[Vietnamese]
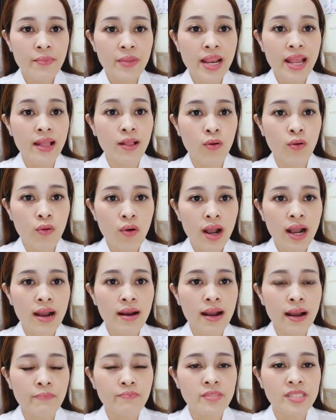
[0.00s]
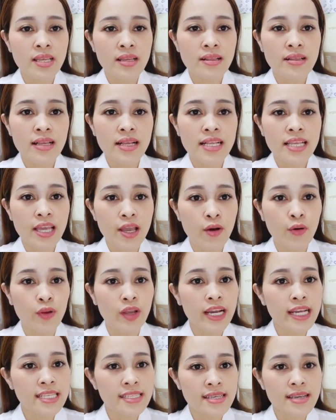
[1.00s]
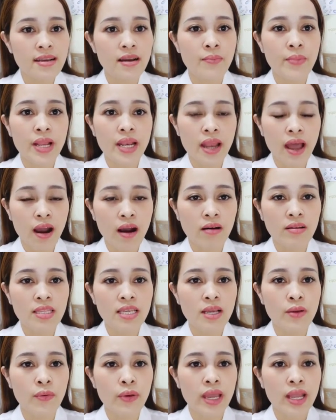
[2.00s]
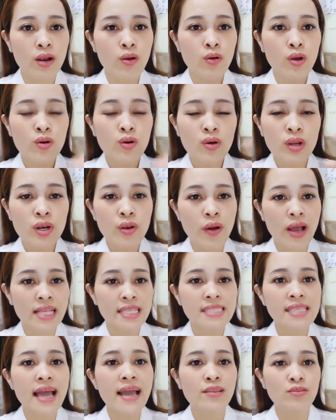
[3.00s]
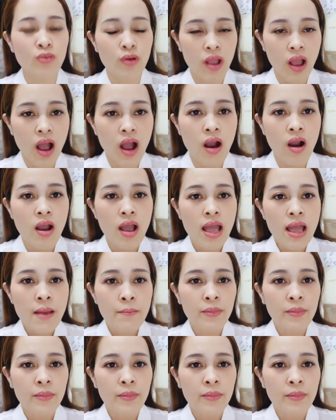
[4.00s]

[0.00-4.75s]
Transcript: sang bên Hàn Quốc rồi gặp rất là nhiều những cái chị ở bên đó thì Huế luôn luôn đoán sai tuổi họ